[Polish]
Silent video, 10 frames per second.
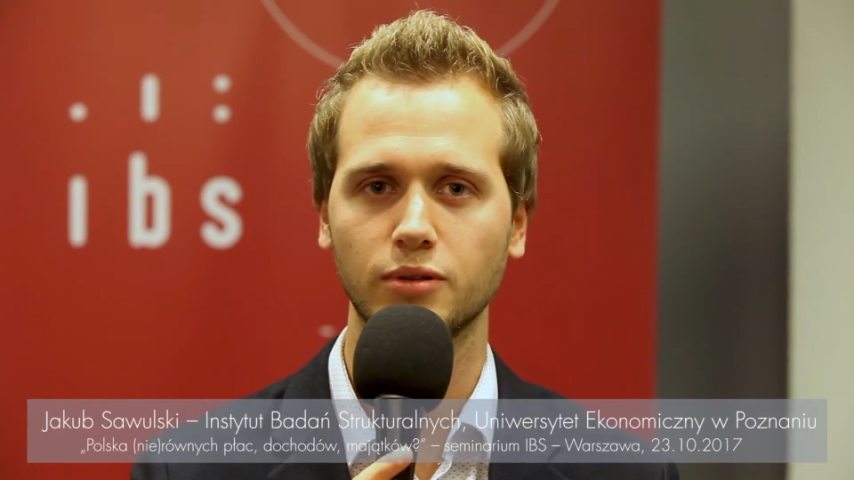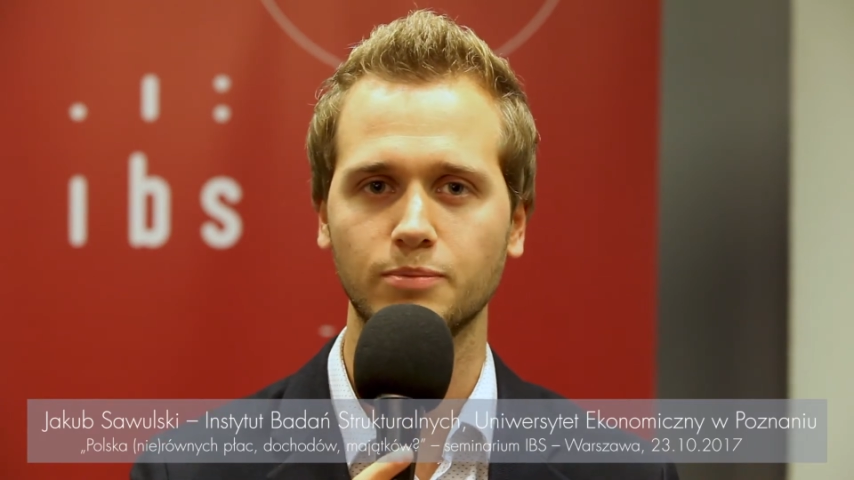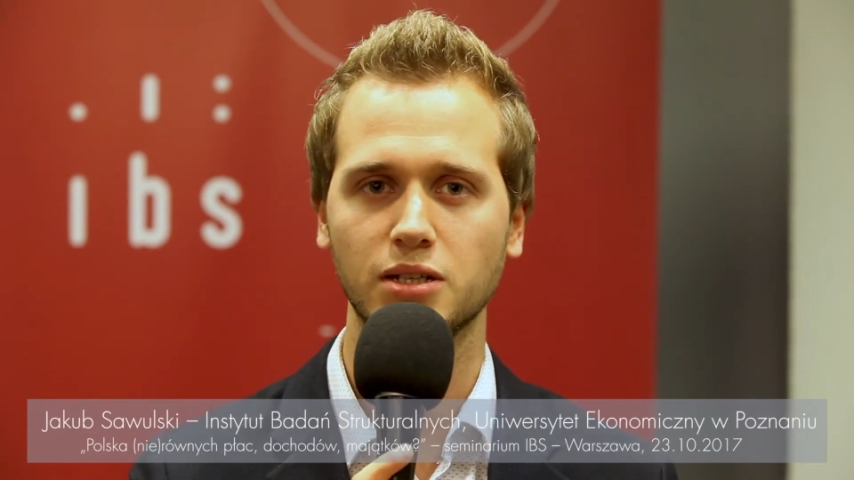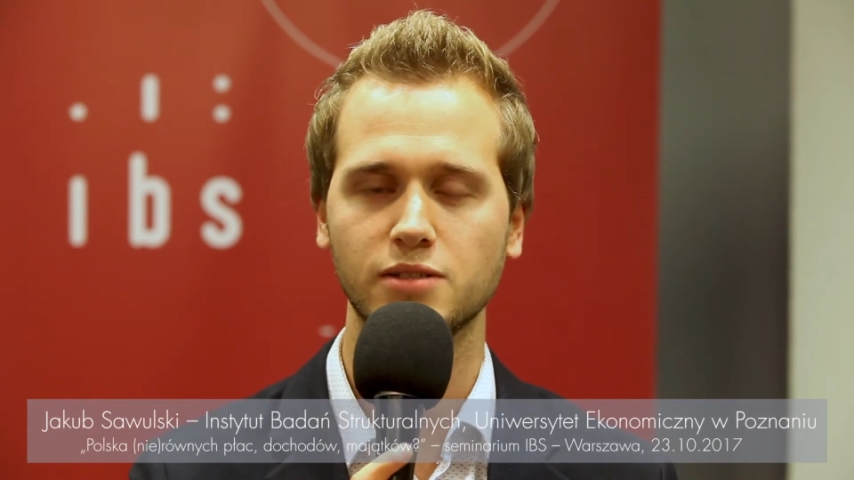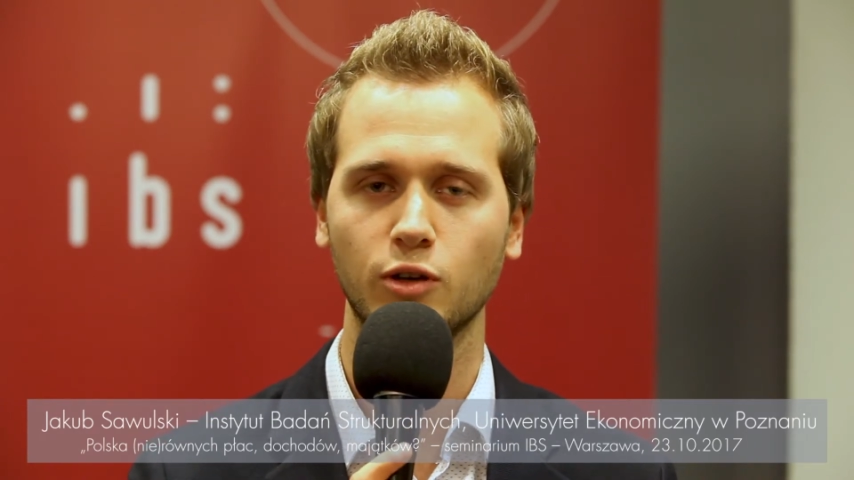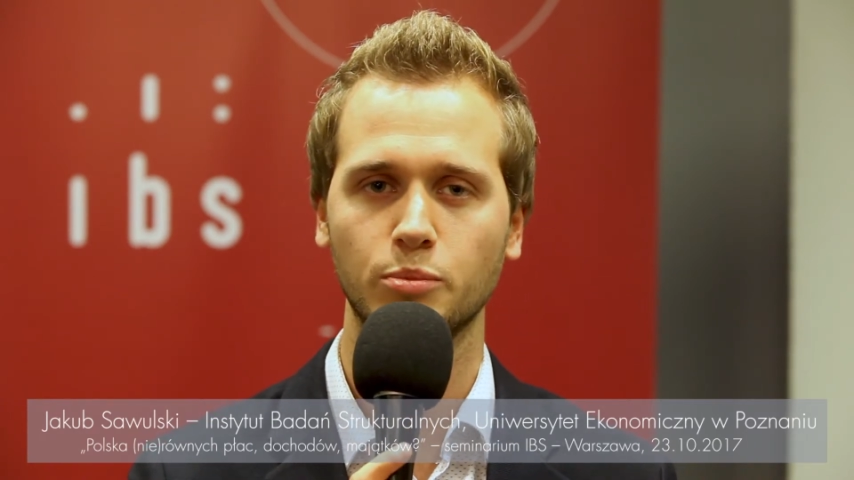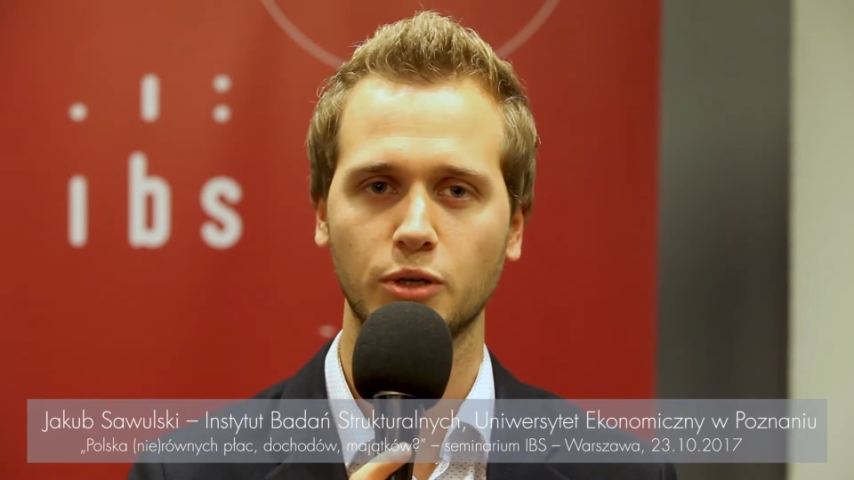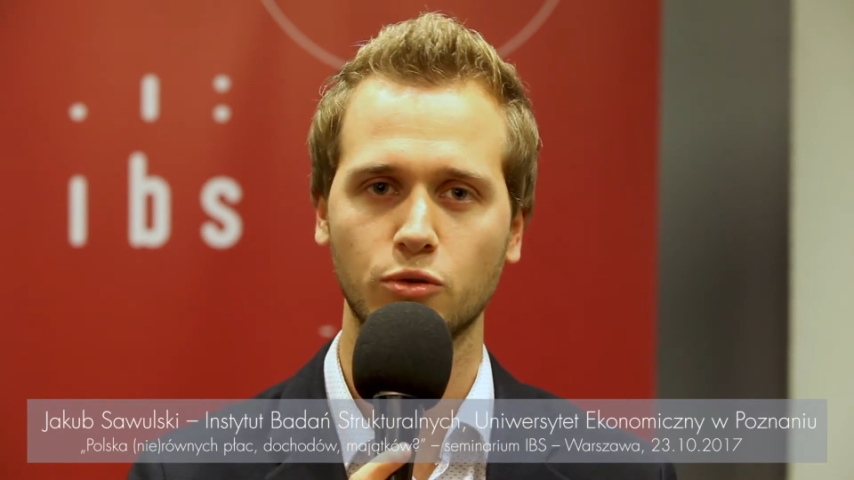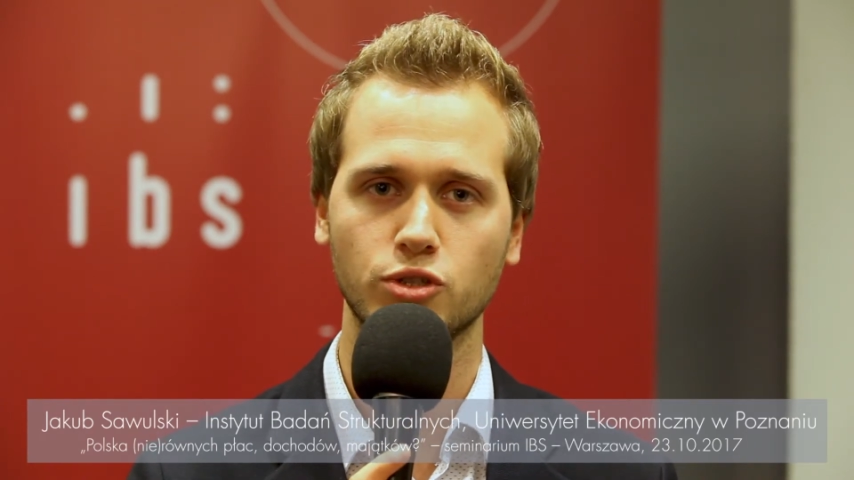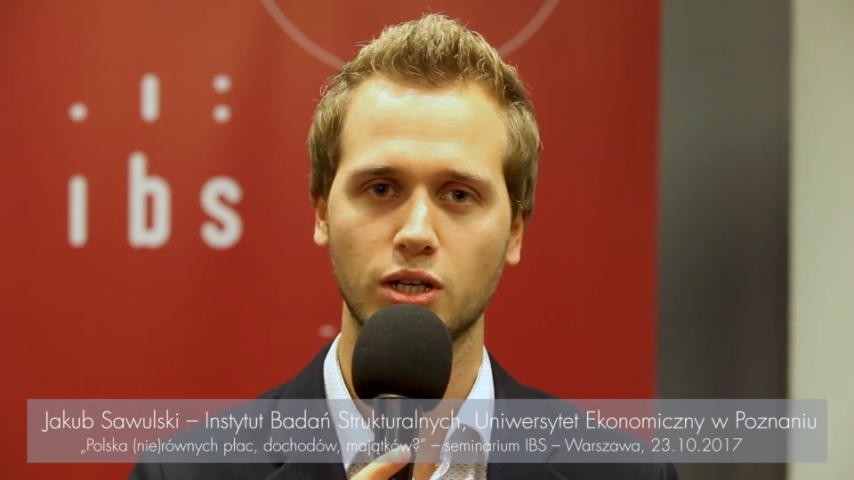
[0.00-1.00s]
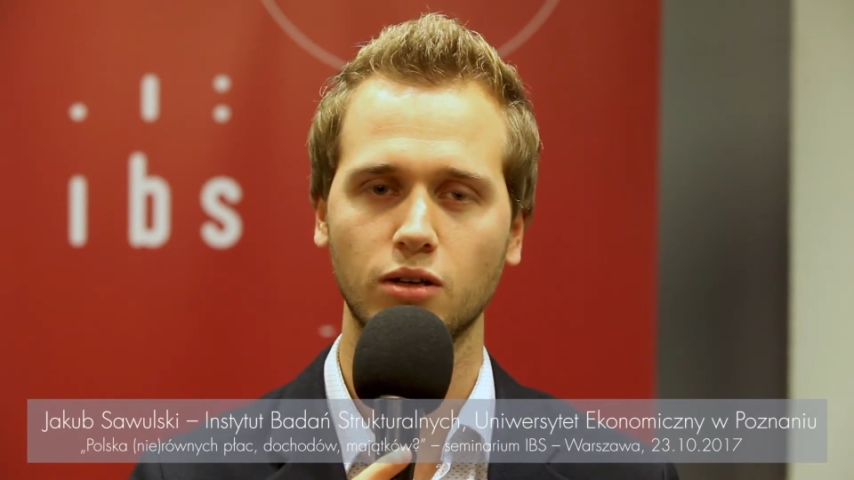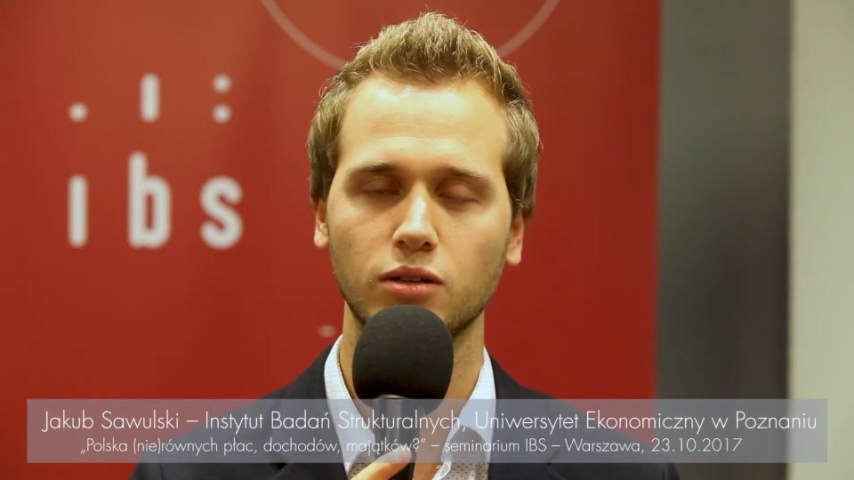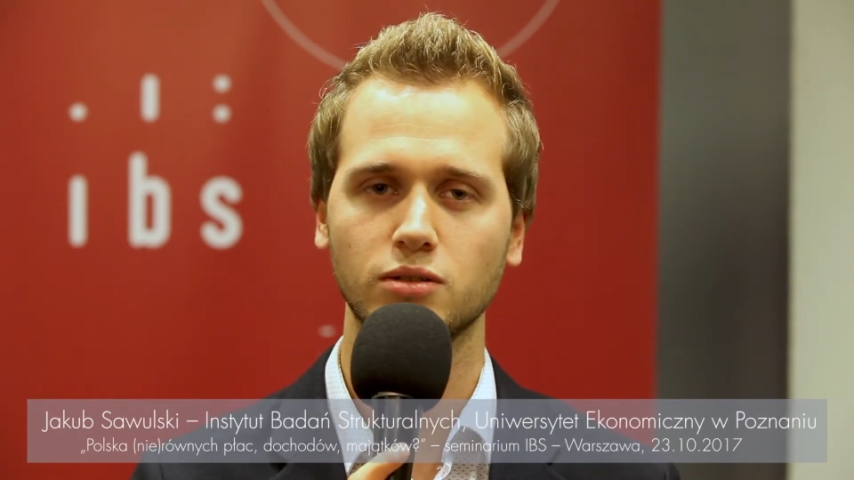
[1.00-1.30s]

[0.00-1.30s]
państwa opiekuńczego,